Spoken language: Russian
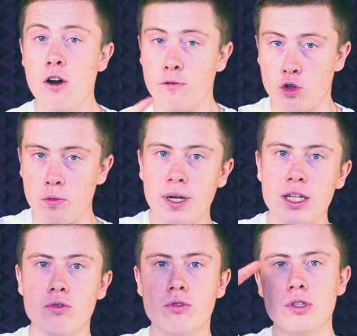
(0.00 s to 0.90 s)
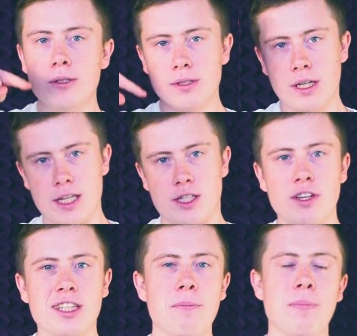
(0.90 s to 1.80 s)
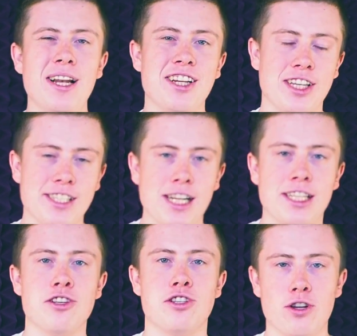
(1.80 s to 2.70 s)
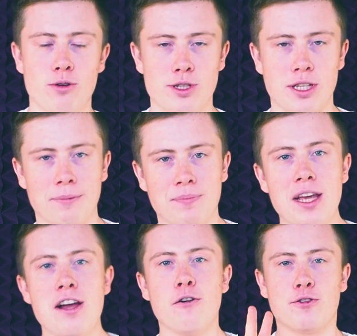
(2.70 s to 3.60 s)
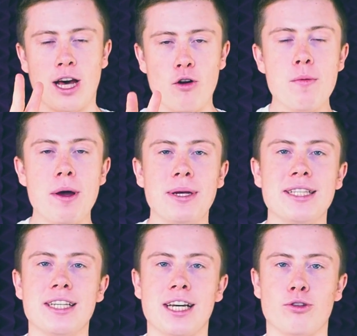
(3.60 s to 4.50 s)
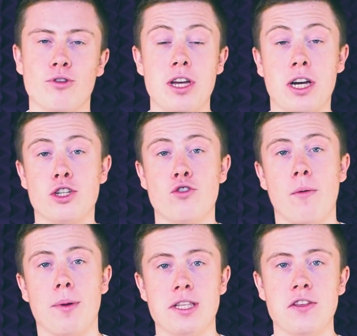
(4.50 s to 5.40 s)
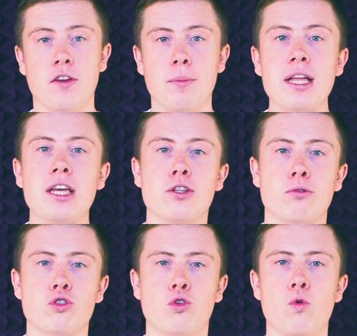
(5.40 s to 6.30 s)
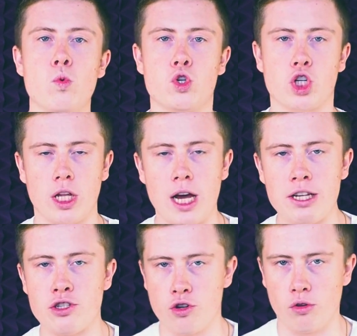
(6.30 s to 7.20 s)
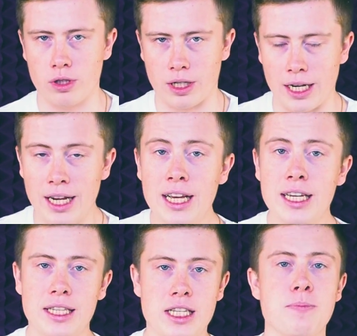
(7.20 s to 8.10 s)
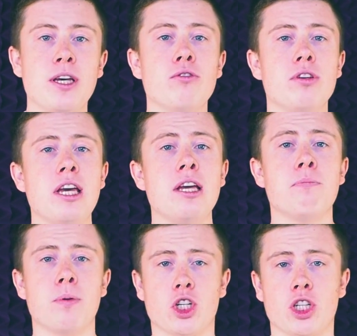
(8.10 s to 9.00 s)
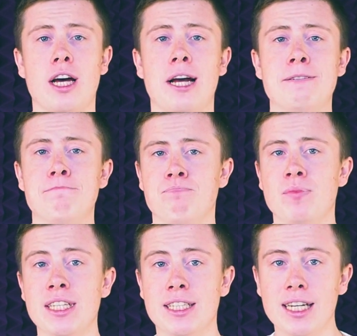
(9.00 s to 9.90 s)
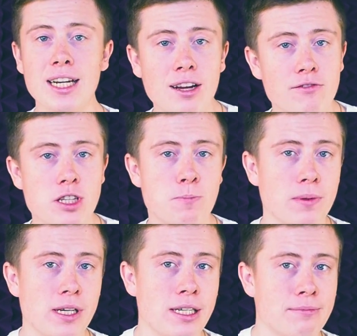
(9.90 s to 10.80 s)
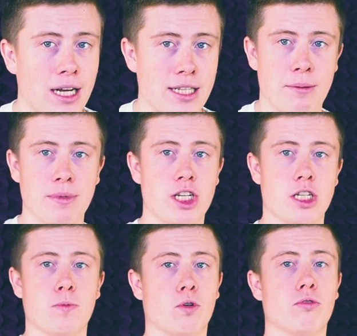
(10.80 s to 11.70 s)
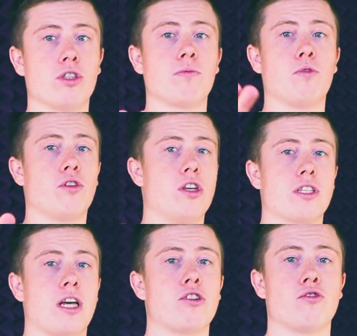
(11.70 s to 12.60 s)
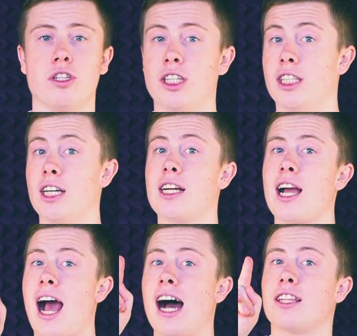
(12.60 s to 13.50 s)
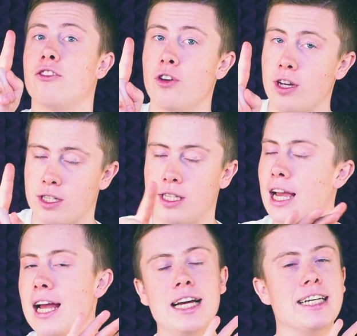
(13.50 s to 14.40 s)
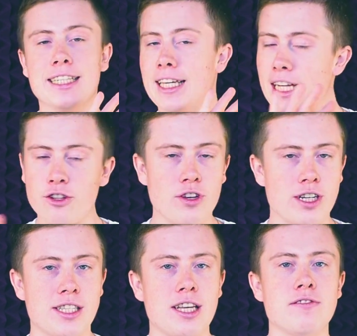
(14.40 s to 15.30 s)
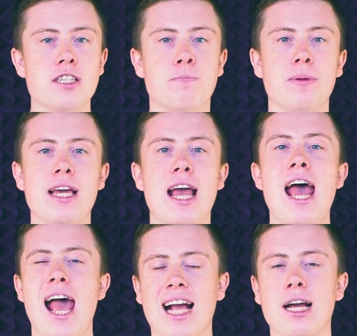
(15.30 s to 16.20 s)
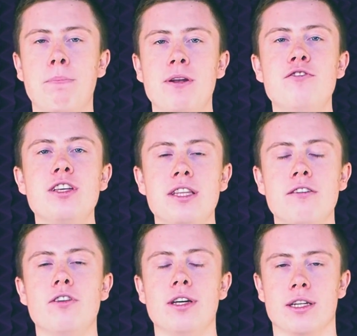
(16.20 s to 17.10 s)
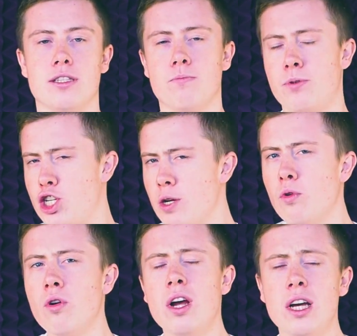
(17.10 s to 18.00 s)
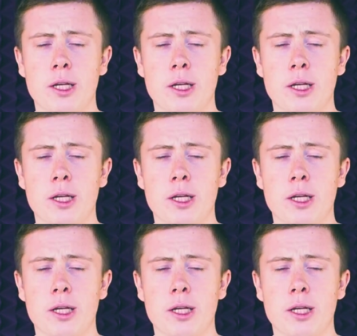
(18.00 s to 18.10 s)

В том году Расцветки были несколько серьезнее. Второй момент, на который я хочу обратить внимание, то, что ушла челка. И на смену ей пришла не дырка в дисплее, хотя мне сейчас многие, многие скажут не дырка, а отверстие. Не отверстие в дисплее, а каплевидный вырез. Почему?